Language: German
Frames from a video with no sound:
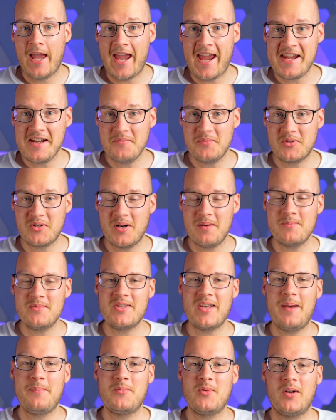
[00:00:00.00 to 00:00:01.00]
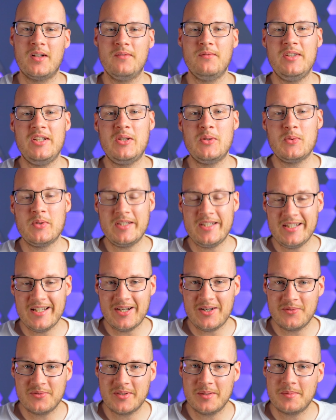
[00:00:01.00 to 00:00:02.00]
Hey und willkommen zu einem neuen Video hier
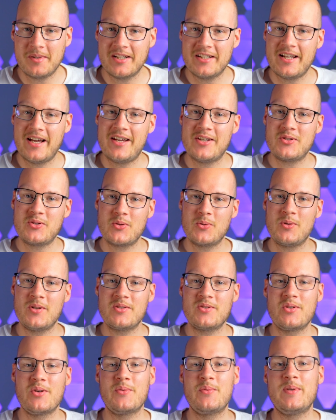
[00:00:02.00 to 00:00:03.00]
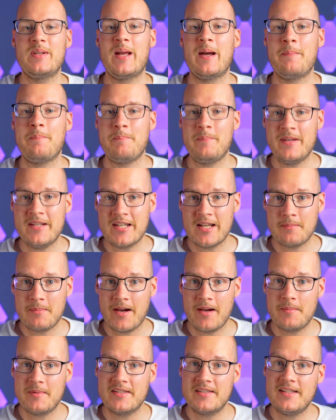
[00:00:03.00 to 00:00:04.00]
auf dem Kanal. Schön, dass du auch wieder mit dabei
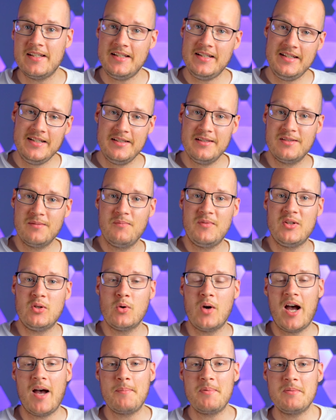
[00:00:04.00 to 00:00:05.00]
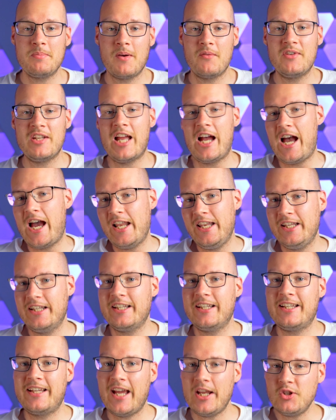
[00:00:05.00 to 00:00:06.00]
bist. In diesem Video habe ich mal wieder einige
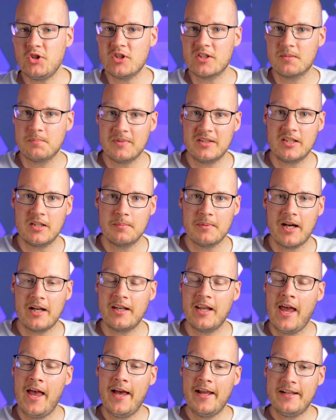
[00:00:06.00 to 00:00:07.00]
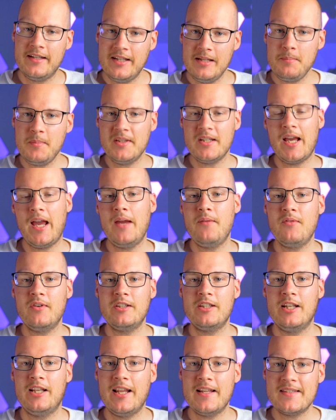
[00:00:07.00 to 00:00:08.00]
Gadgets mitgebracht, die mich einfach
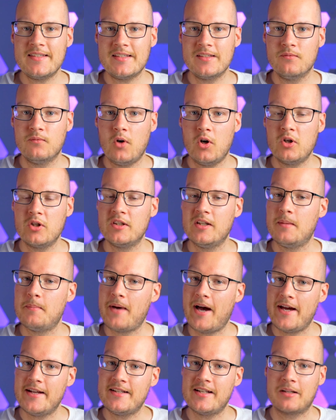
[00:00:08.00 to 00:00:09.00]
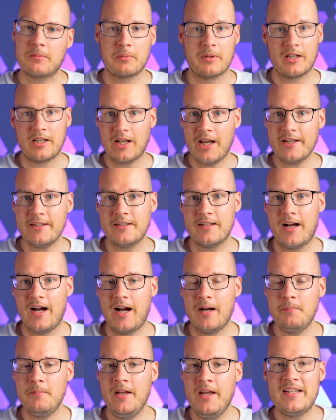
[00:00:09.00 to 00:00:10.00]
die letzten Wochen im Alltag begleitet
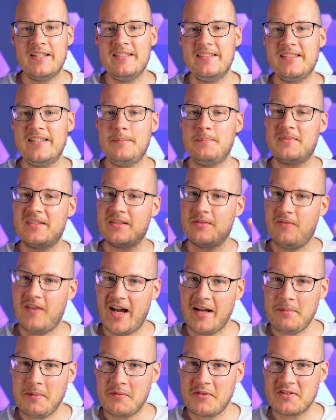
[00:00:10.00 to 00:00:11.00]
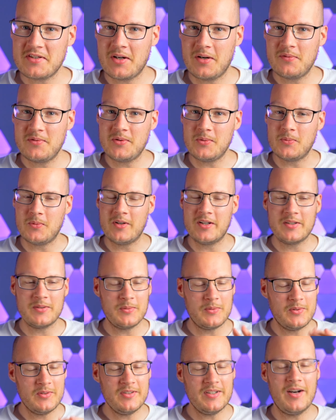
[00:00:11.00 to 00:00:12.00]
haben. Es gibt zweimal was auf die Ohren
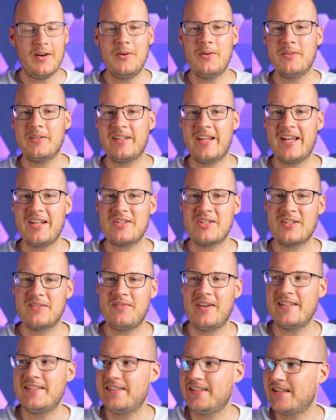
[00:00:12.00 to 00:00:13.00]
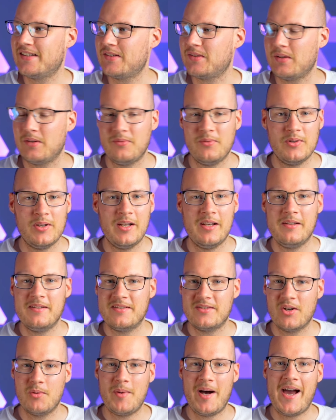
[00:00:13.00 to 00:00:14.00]
und auch ein Gadget, was jetzt für den
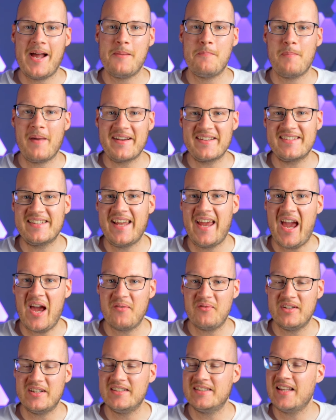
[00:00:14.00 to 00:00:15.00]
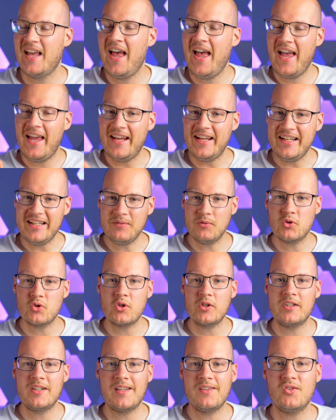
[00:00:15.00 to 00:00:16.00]
Sommer ein Must-Have ist. Ich wünsche
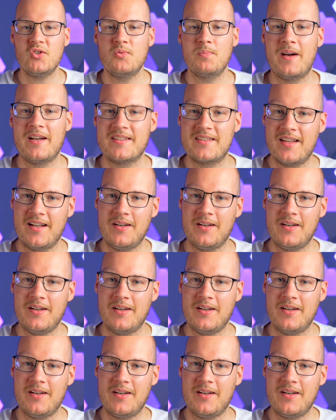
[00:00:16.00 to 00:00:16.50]
euch ganz viel Spaß.